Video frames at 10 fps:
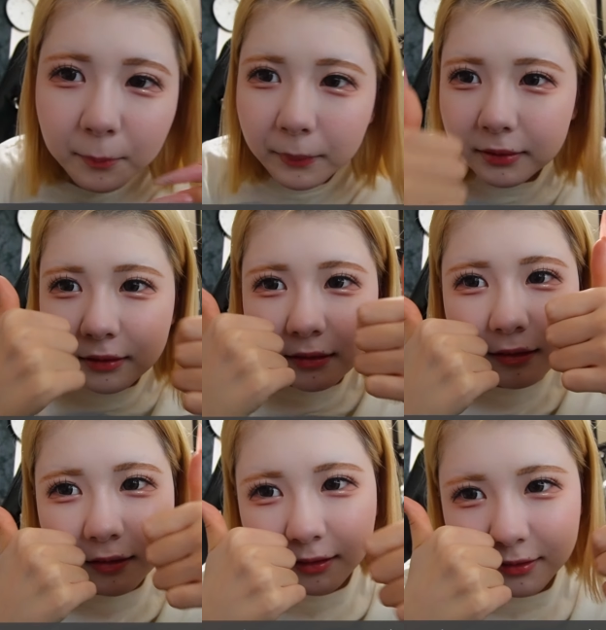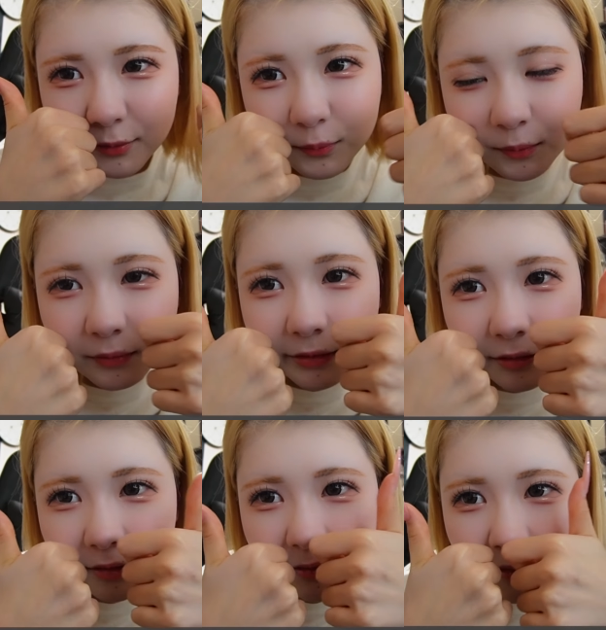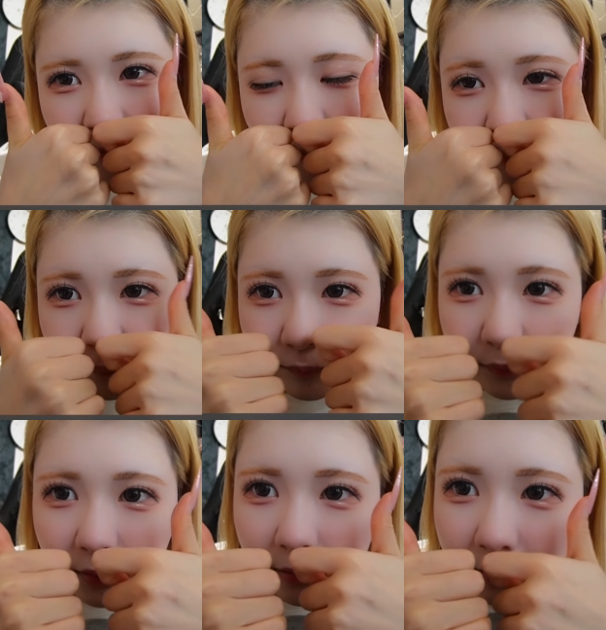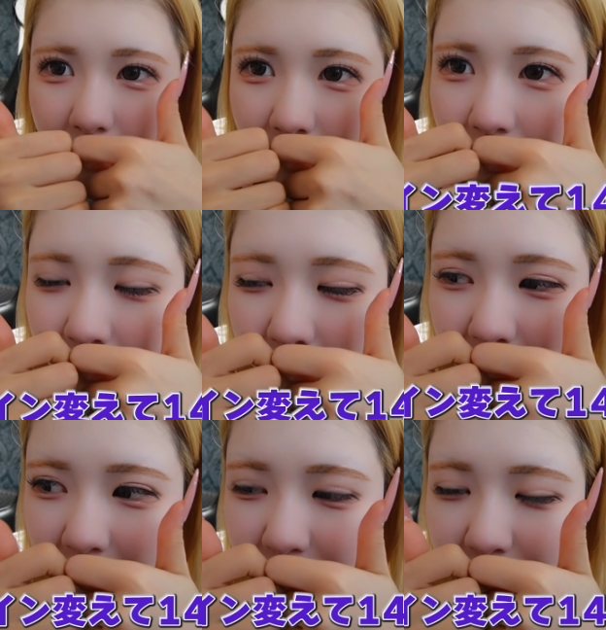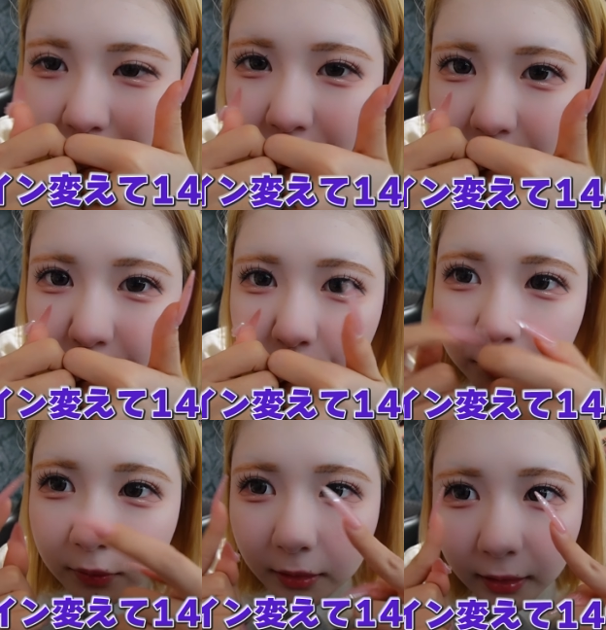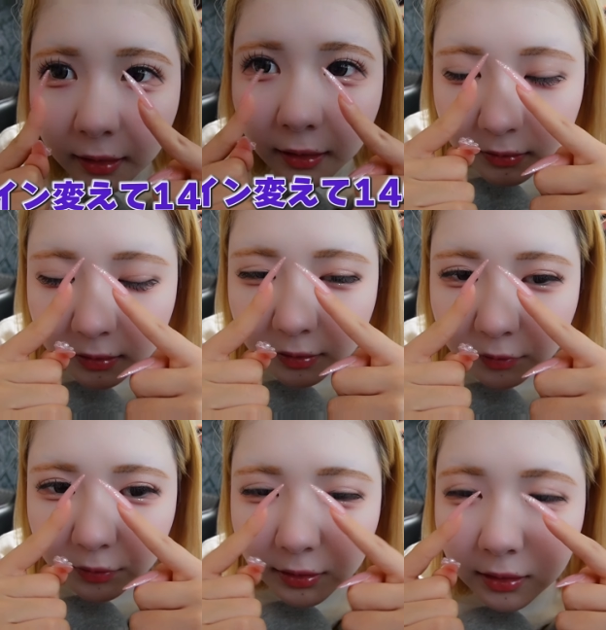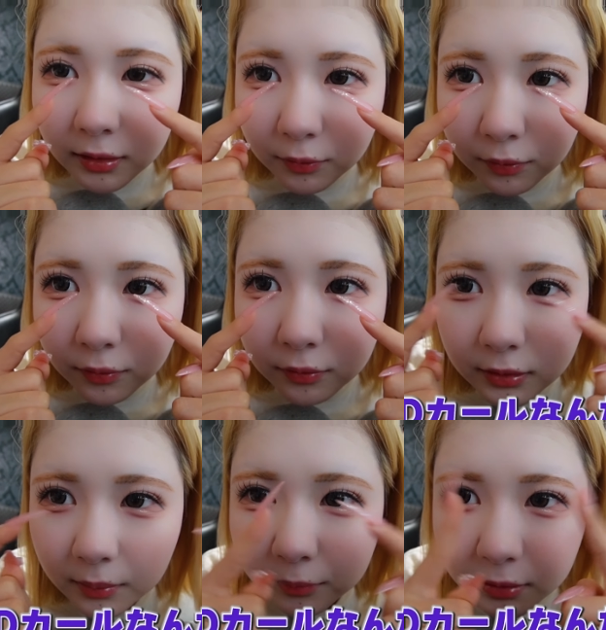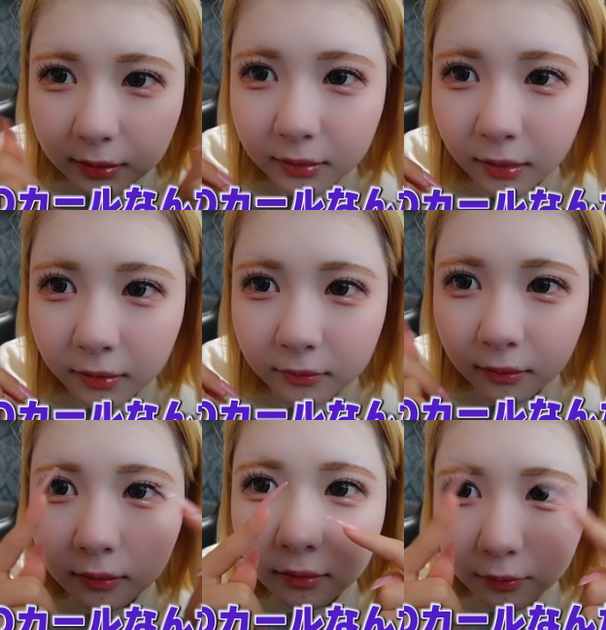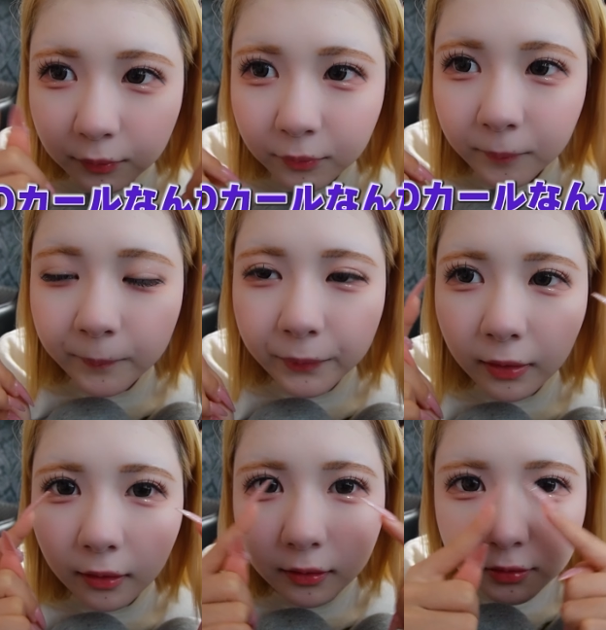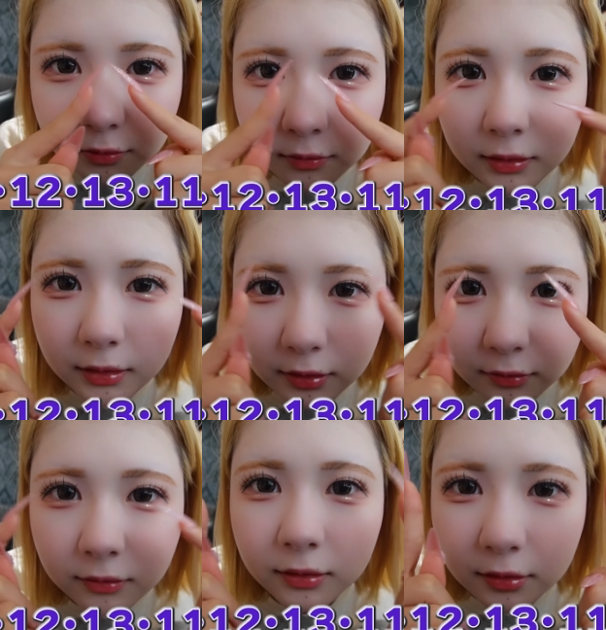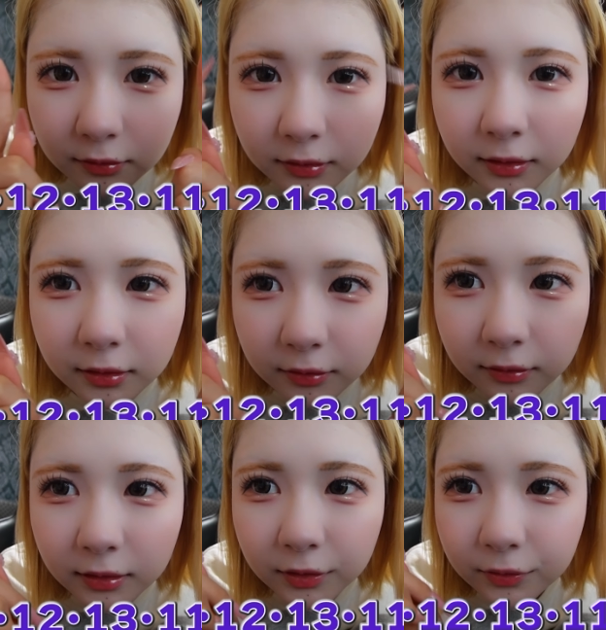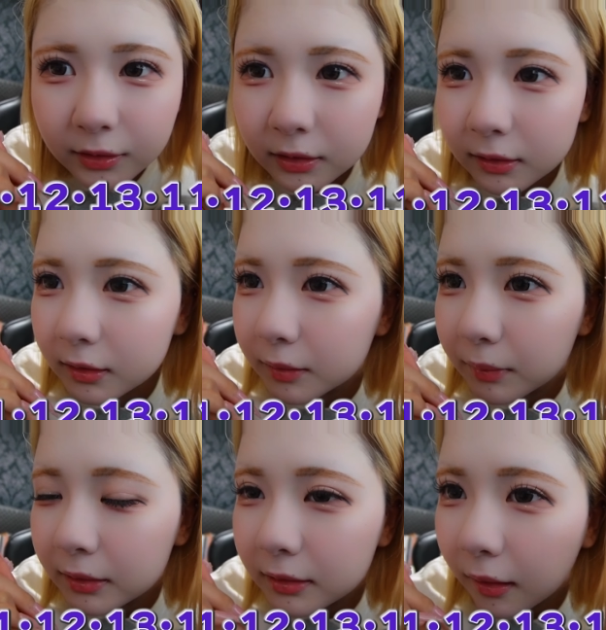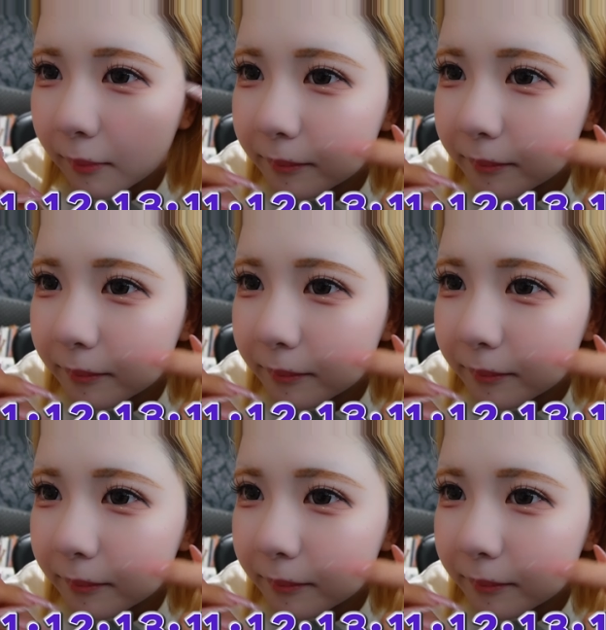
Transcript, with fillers: まつげがすごくいい感じなの変えて140本で、えっと、D の全部 D カールなんだけど1112131211にしました、